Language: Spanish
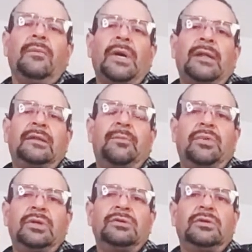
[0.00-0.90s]

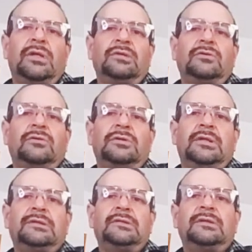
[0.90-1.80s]
antepones otras
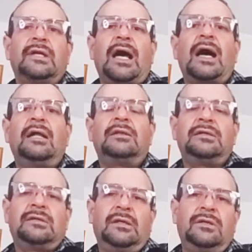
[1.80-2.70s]
cosas antes
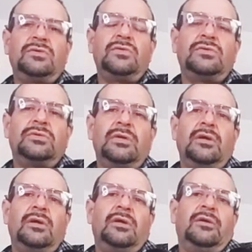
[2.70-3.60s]
que Jesús,
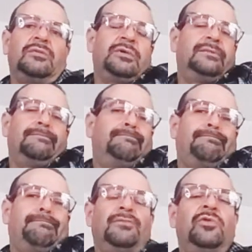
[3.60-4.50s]
pues
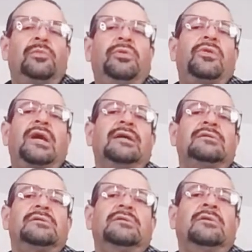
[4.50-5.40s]
no
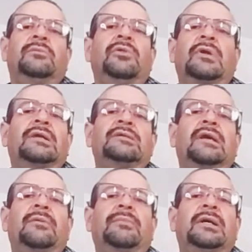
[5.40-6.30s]
podrás, no podrás
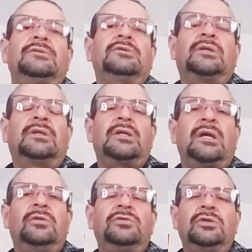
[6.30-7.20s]
dar pasos
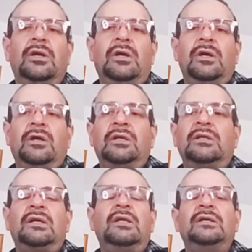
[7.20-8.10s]
certeros, ni
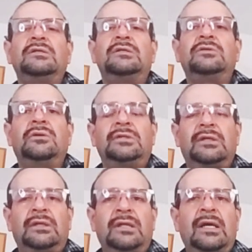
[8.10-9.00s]
tener decisiones
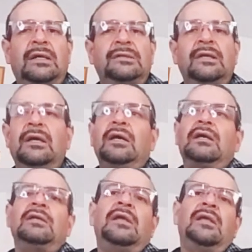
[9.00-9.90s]
certeras,
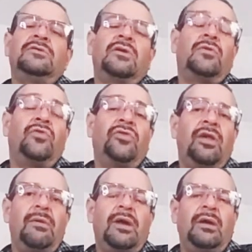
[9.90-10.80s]
ni
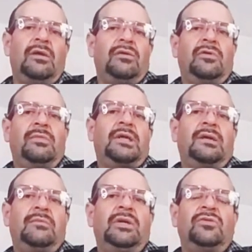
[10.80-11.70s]
inclusive tomar
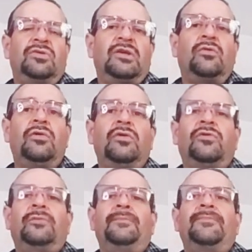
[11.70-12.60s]
caminos seguros.